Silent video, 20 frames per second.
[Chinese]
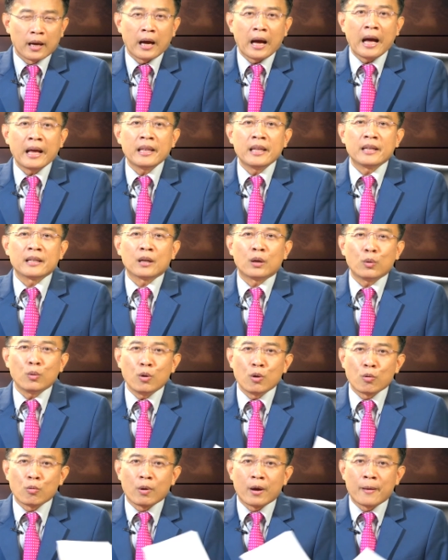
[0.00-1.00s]
按你的
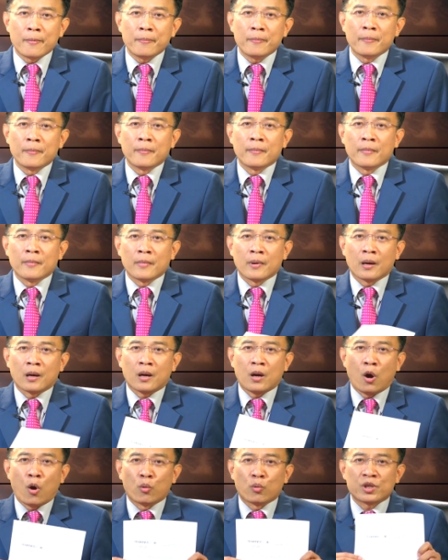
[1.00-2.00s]
论文
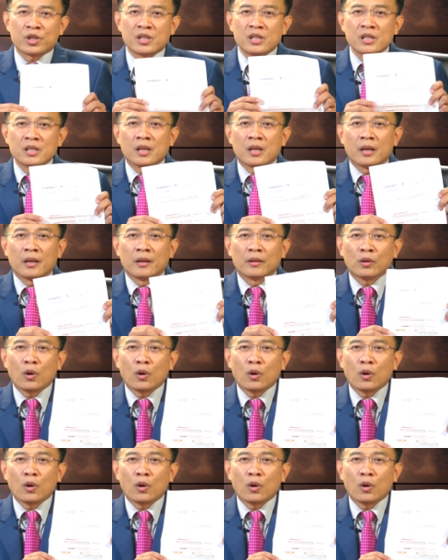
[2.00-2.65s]
口试